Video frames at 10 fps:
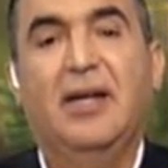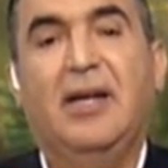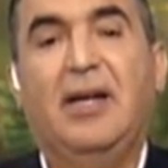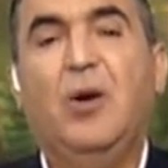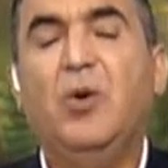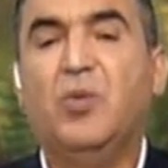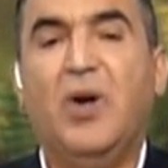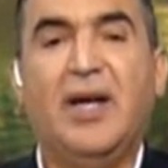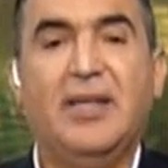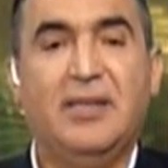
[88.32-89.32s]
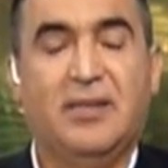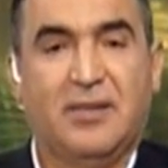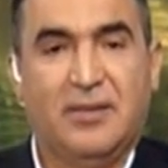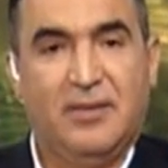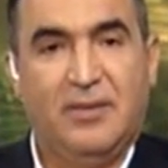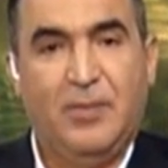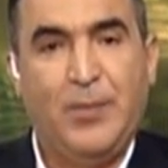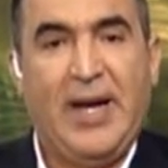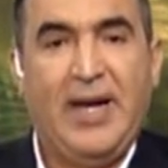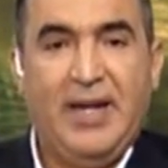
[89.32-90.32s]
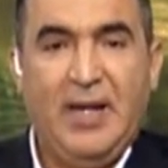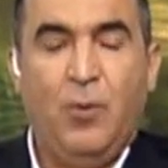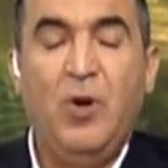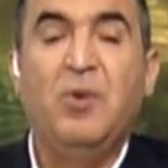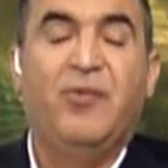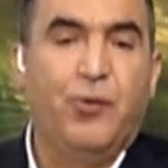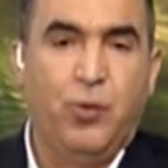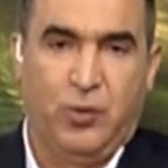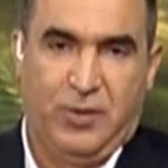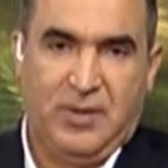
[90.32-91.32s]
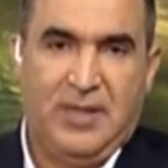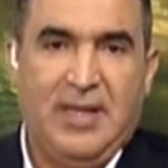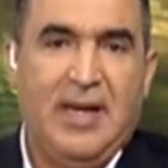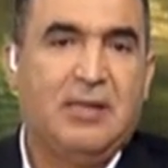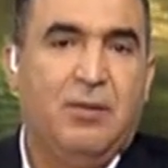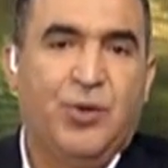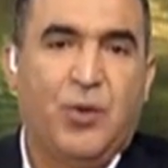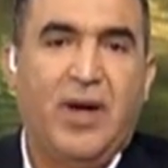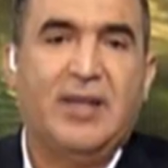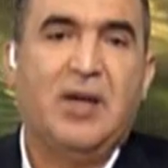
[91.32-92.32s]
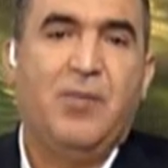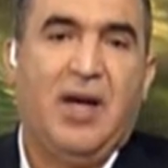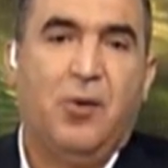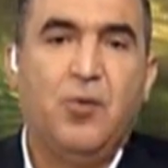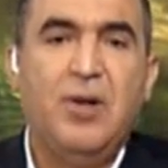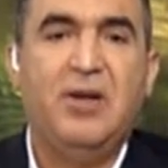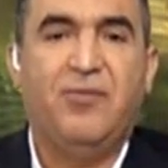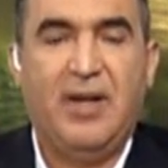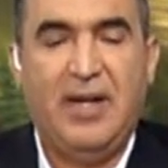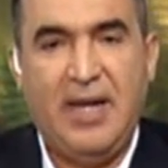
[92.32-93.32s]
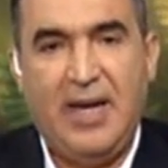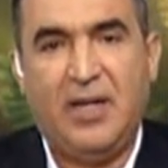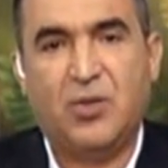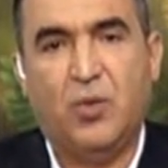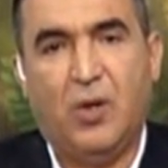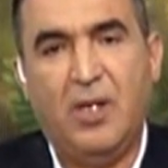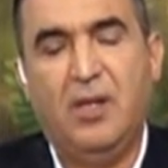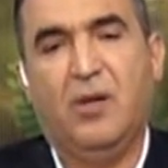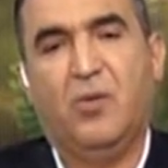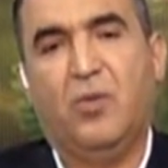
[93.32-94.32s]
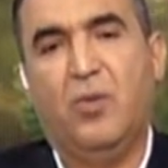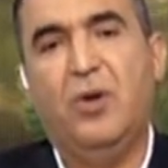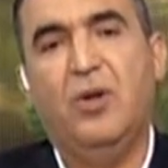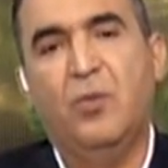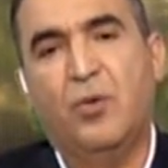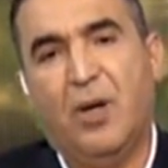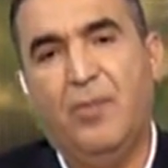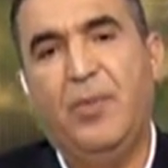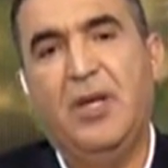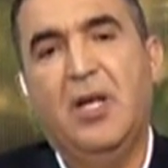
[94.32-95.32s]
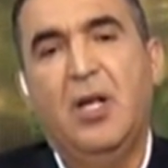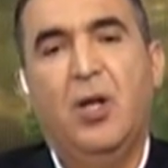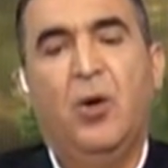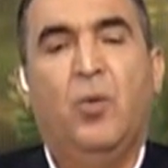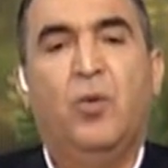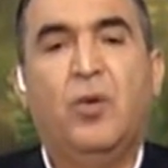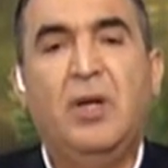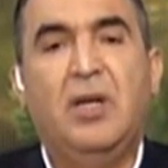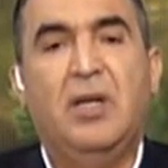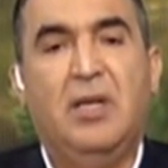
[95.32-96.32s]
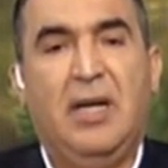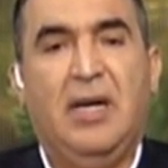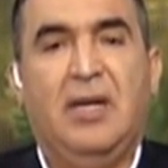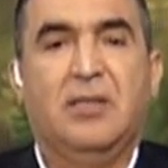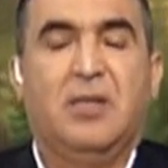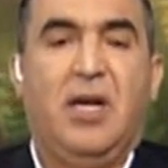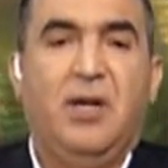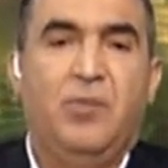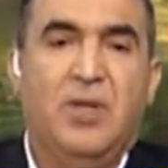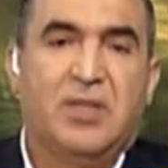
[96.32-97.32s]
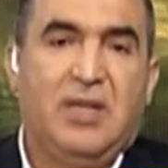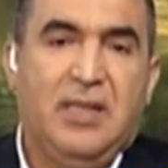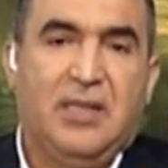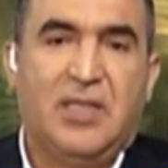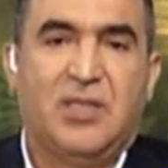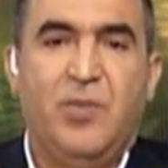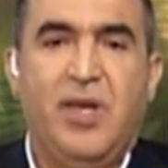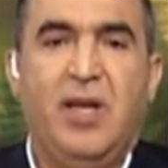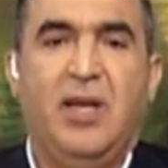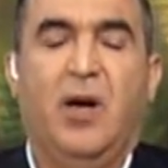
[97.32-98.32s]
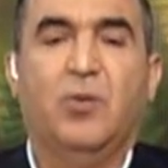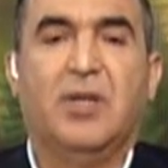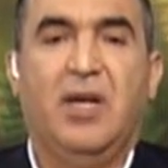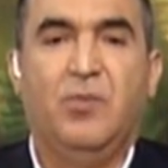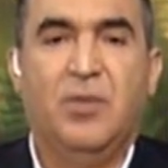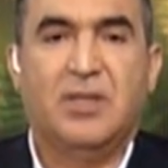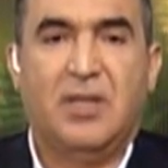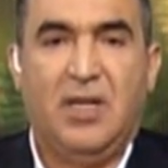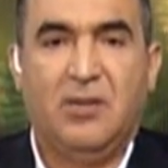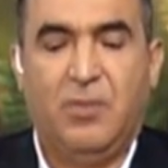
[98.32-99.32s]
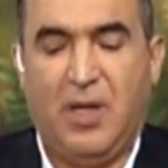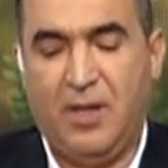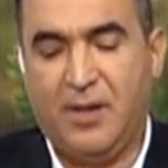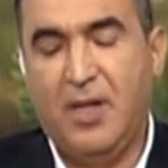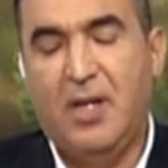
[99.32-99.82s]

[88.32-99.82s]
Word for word: لو اتوجدت معانا والمفروض انها تبقى متواجده مع كل فلاح صغير وكل مربي وكل صاحب مزرعه تسمين او صاحب مزرعه بقر